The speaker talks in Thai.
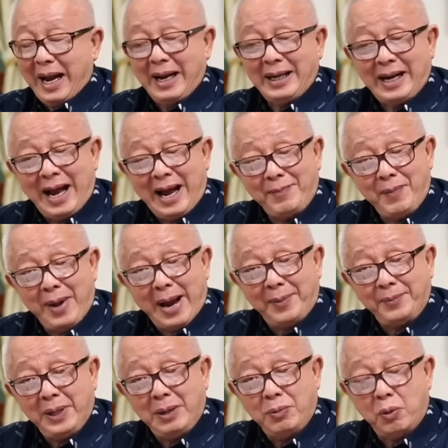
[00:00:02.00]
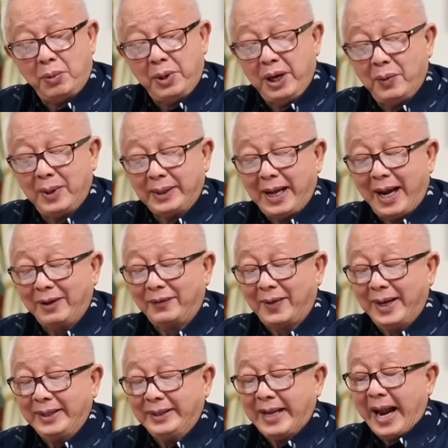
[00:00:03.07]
อาการแบบนี้ผมเรียกว่าธาตุไฟแต